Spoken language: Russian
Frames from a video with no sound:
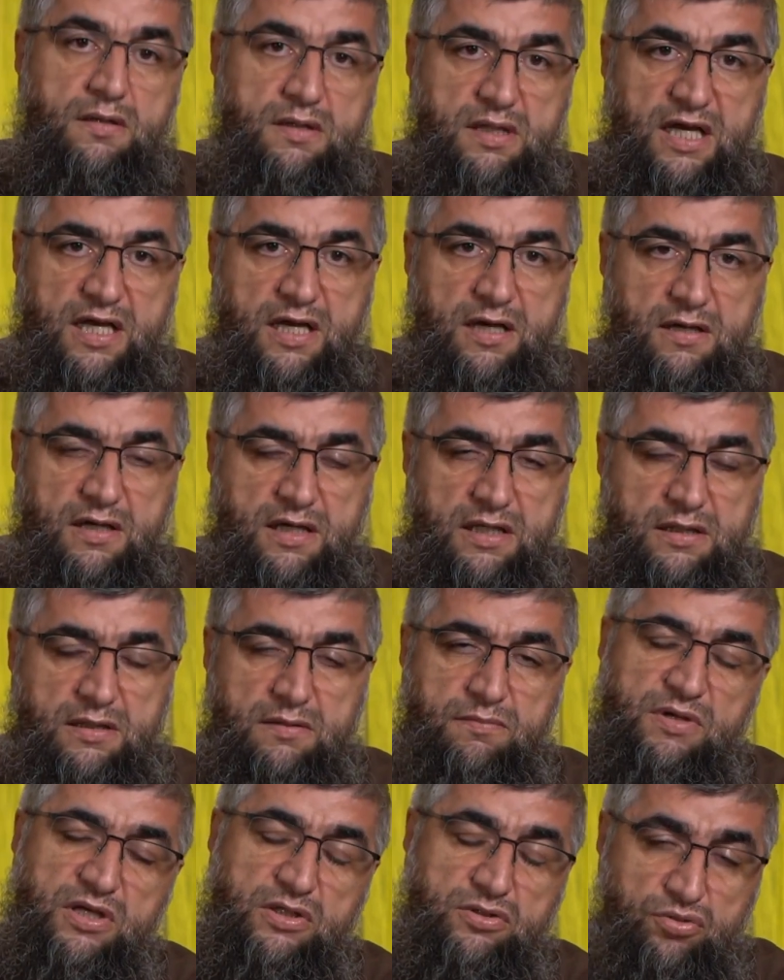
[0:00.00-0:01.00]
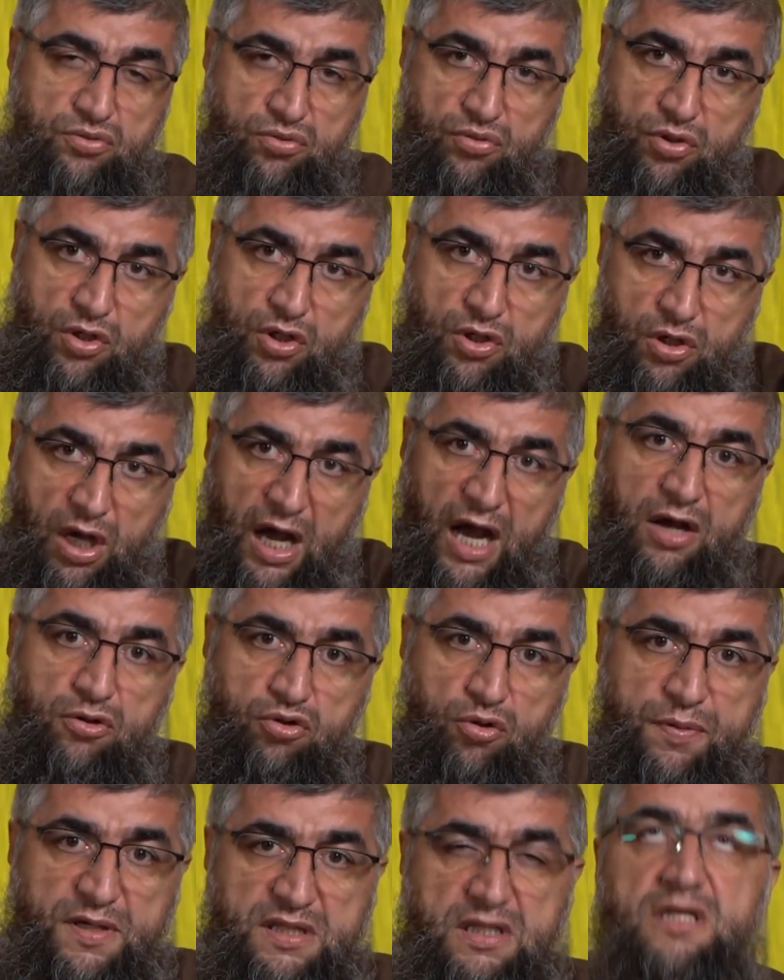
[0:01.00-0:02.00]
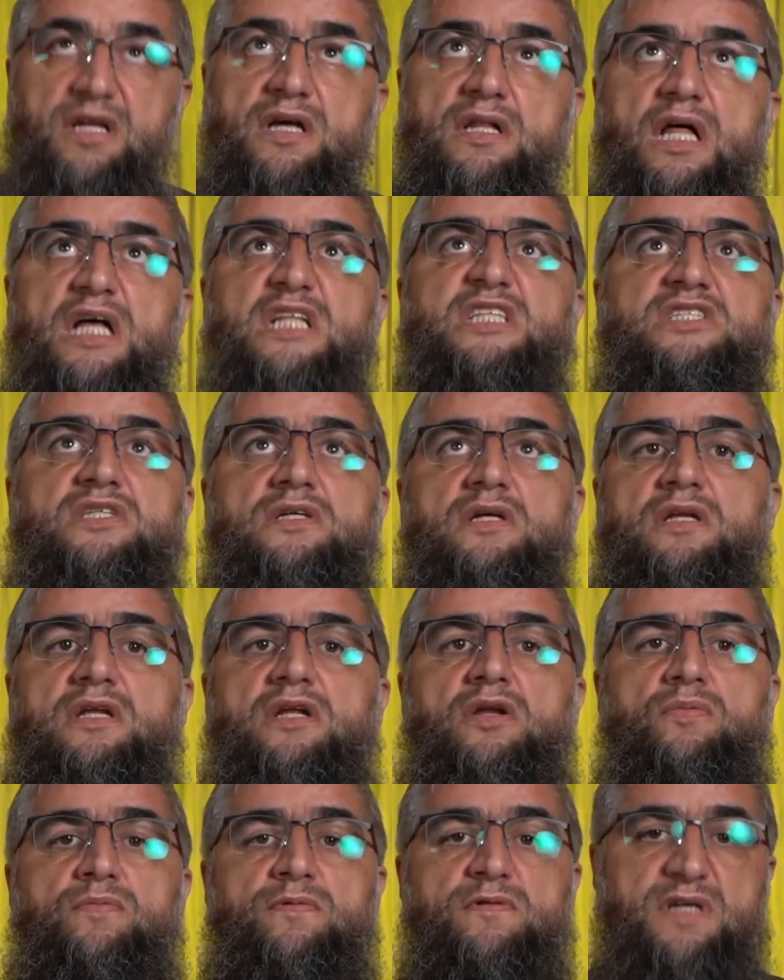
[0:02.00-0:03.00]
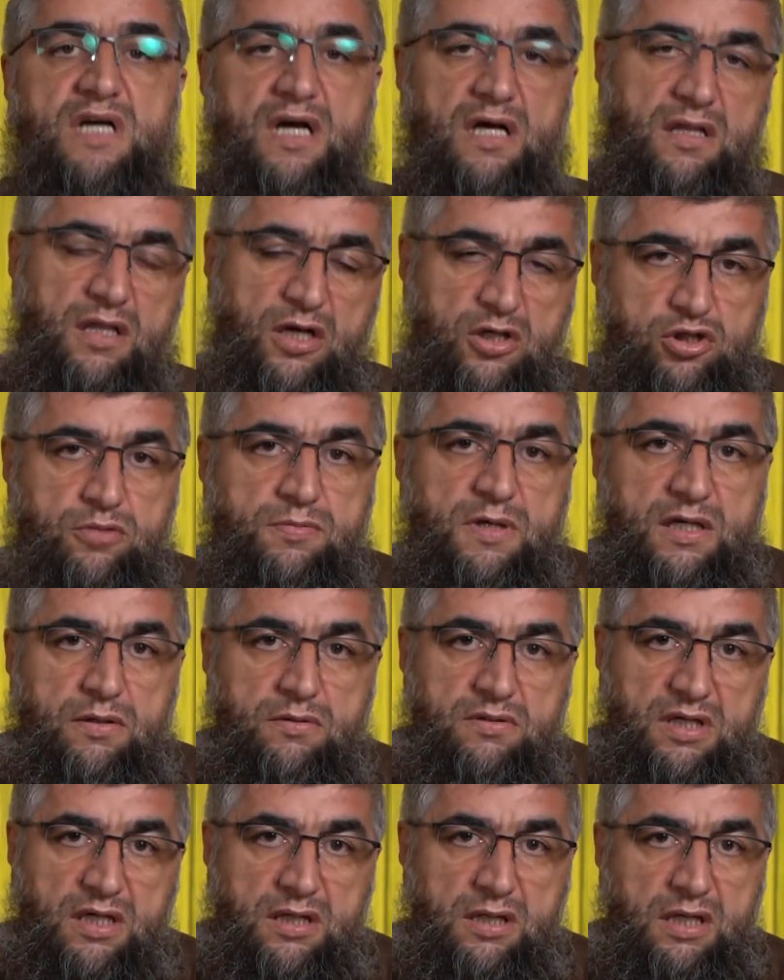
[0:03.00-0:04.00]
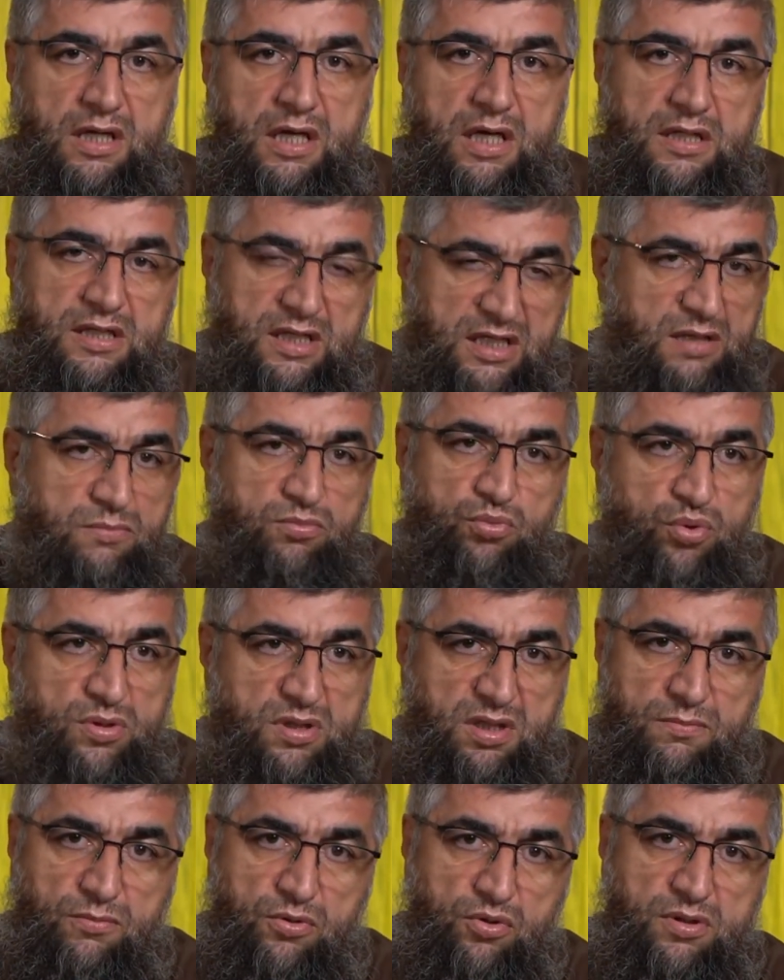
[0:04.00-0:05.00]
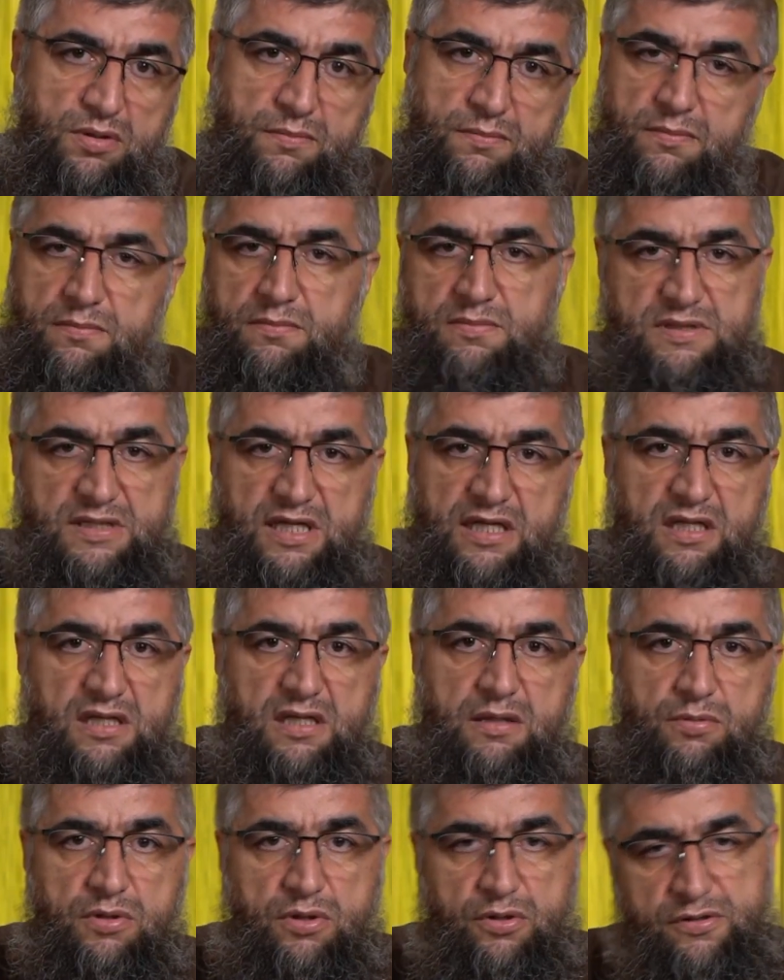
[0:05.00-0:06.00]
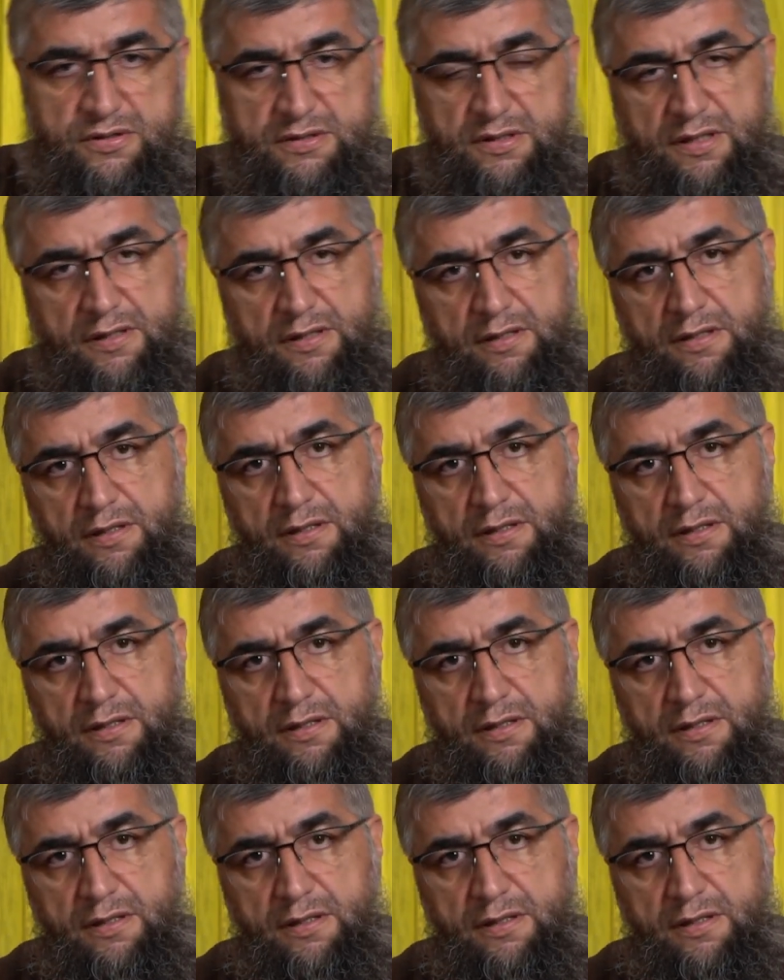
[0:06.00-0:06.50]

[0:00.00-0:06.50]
Э, имеется в виду, Акл потерял от сильной любви к Аллаху, Субхану Таким дурным людям знание не берется.